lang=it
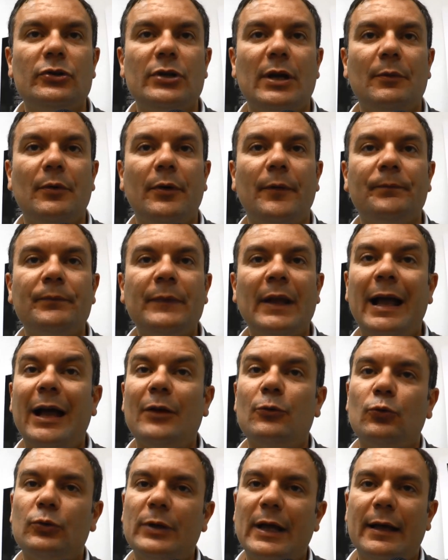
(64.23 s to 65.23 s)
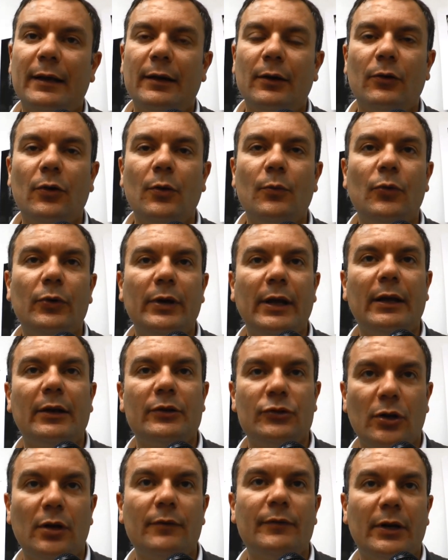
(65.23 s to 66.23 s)
diciamo, aiutare il Comune a
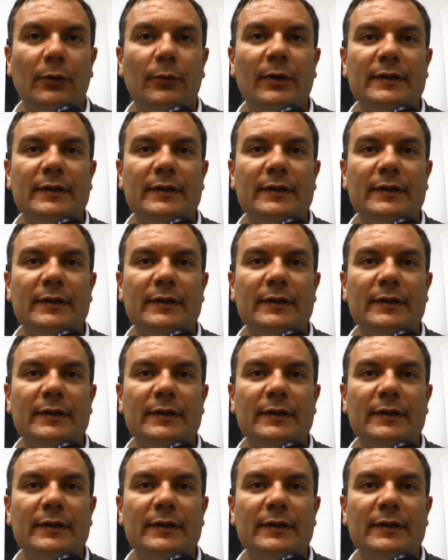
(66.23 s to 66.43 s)
risolvere